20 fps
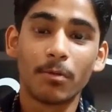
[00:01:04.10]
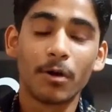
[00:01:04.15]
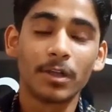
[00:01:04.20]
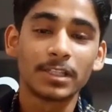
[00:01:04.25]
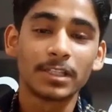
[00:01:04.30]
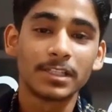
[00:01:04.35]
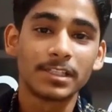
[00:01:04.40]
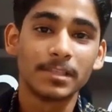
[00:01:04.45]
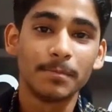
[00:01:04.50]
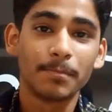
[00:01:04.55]

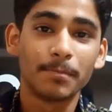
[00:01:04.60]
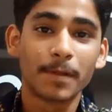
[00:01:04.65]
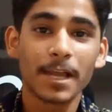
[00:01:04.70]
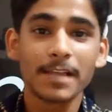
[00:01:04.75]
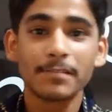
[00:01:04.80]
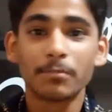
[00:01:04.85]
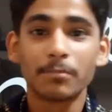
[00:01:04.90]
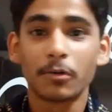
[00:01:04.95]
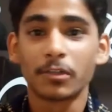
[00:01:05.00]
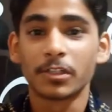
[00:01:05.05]
बहुत अच्छी
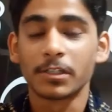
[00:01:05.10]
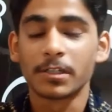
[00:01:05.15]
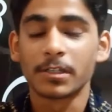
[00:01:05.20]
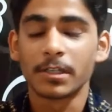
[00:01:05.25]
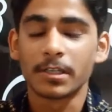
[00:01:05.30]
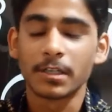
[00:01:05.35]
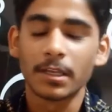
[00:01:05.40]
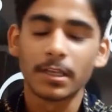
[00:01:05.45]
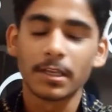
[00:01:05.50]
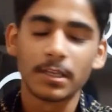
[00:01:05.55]
प्राइस बहुत
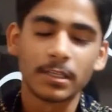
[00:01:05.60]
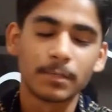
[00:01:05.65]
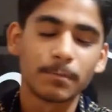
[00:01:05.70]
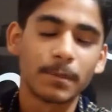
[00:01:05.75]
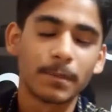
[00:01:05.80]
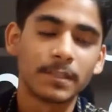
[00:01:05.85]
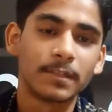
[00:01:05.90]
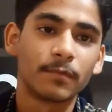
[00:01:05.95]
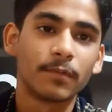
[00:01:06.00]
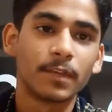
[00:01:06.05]

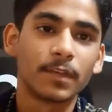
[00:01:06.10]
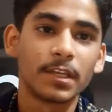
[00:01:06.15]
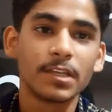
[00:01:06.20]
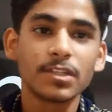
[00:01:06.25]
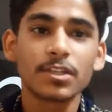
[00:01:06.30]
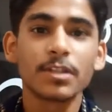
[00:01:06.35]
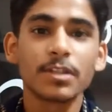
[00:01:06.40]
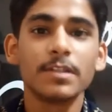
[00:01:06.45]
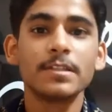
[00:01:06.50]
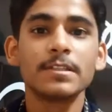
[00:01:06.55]

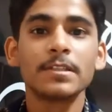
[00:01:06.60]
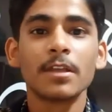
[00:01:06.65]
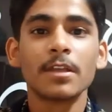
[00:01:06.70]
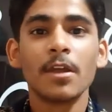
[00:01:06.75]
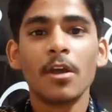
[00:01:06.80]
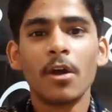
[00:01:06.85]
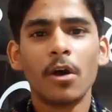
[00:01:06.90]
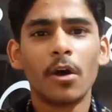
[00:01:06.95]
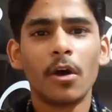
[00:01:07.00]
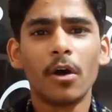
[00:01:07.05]
स्पेसिफिकेशंस
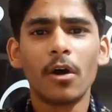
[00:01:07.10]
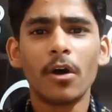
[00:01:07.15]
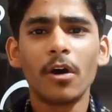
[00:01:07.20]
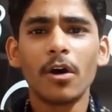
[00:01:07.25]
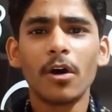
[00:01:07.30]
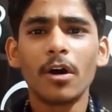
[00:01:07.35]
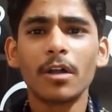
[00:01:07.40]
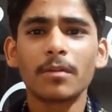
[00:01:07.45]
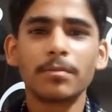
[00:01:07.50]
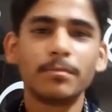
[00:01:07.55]

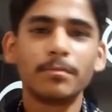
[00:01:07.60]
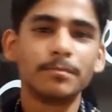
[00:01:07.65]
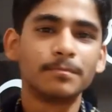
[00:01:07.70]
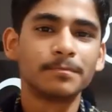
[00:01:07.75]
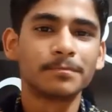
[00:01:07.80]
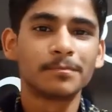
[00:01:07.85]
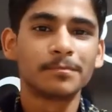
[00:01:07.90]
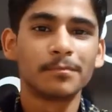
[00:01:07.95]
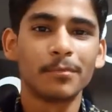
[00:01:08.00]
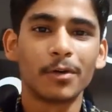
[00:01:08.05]
और
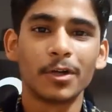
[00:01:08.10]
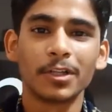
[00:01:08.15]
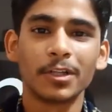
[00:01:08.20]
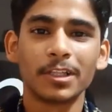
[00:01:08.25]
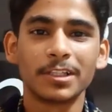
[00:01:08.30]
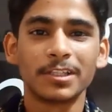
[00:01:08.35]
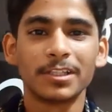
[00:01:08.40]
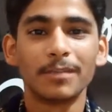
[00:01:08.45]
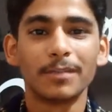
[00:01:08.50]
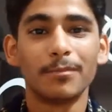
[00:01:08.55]

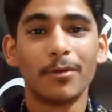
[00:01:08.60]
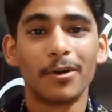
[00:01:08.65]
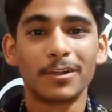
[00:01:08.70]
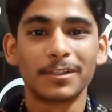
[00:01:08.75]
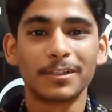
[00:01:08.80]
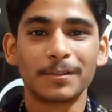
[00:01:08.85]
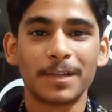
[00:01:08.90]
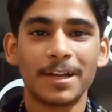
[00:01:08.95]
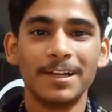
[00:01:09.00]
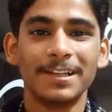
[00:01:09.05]
बहुत अच्छे
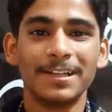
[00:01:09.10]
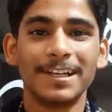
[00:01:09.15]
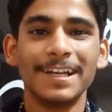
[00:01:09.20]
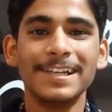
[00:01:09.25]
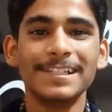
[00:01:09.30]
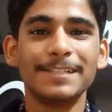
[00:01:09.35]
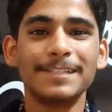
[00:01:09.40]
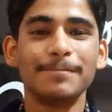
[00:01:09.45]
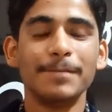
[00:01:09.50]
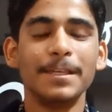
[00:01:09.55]
बॉक्स
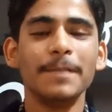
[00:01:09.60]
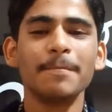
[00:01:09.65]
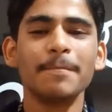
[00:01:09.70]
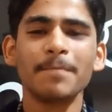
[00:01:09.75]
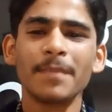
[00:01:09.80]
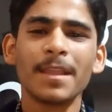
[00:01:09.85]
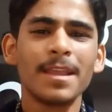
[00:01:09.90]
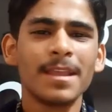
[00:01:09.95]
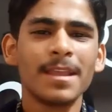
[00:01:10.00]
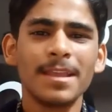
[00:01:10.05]
कंटेंट्स भी
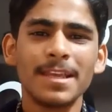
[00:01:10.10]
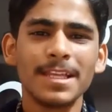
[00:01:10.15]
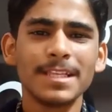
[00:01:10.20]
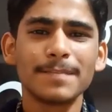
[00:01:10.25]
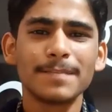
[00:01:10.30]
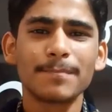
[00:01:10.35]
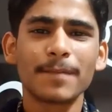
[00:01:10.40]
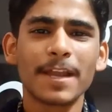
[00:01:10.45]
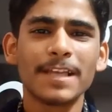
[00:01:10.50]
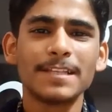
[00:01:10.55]

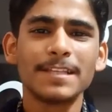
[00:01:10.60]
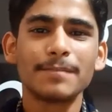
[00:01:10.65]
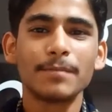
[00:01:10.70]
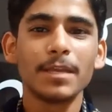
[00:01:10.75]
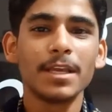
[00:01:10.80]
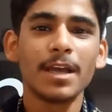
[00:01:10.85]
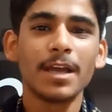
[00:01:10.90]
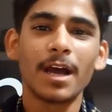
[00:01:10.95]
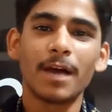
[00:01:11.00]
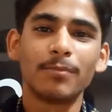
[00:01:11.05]
इस प्राइस
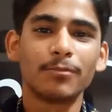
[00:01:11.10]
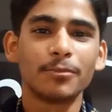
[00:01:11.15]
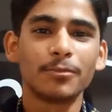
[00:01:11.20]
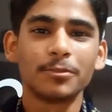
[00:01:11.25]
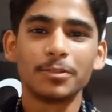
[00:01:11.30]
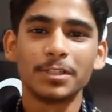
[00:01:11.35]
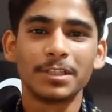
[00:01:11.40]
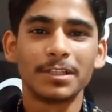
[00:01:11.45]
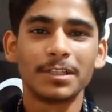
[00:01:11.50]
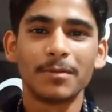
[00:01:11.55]
में
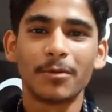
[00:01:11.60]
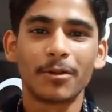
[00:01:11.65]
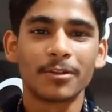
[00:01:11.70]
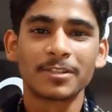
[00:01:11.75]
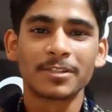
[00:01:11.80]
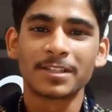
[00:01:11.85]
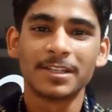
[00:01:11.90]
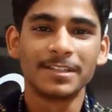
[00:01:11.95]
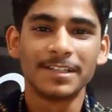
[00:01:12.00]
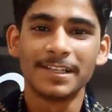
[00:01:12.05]
आपको इतने
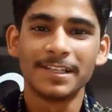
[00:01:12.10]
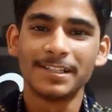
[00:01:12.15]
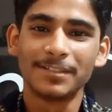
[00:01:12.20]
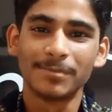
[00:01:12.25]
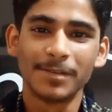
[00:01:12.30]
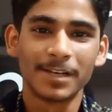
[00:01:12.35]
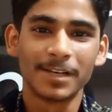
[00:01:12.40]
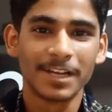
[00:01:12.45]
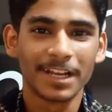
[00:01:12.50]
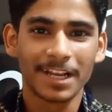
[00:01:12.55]
बॉक्स
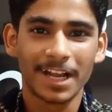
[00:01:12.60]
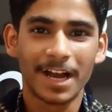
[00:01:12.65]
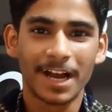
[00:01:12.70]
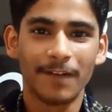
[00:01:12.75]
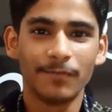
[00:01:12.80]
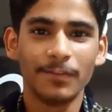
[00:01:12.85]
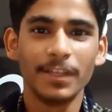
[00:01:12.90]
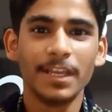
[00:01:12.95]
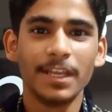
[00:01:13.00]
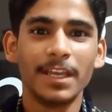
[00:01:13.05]
कंटेंट्स मिल रहे हैं
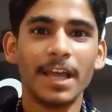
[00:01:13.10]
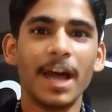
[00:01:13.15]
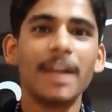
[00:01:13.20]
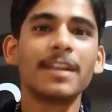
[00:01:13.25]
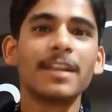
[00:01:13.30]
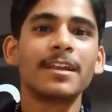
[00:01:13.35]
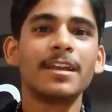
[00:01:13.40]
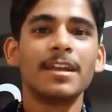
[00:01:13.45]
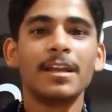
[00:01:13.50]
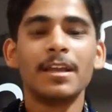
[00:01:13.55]
काफ़ी हैं
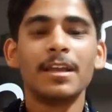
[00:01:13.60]
यार